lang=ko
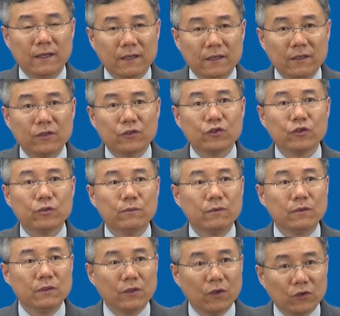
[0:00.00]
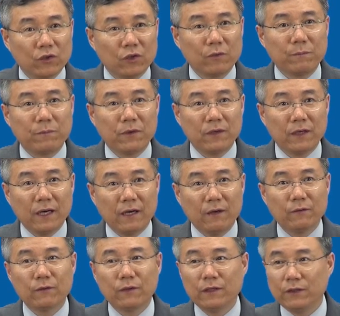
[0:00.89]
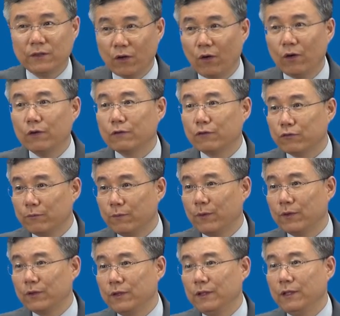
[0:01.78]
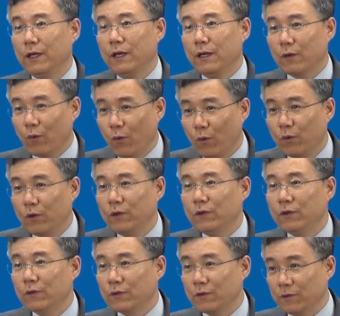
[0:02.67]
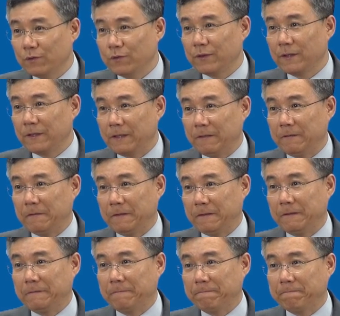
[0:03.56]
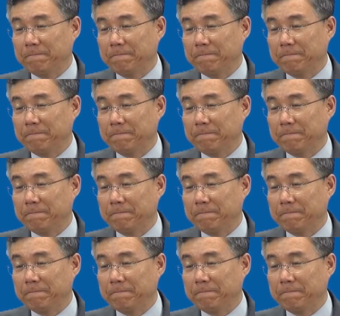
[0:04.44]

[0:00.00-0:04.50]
그 28번 가운데 12번이 고린도 전서에 나와요.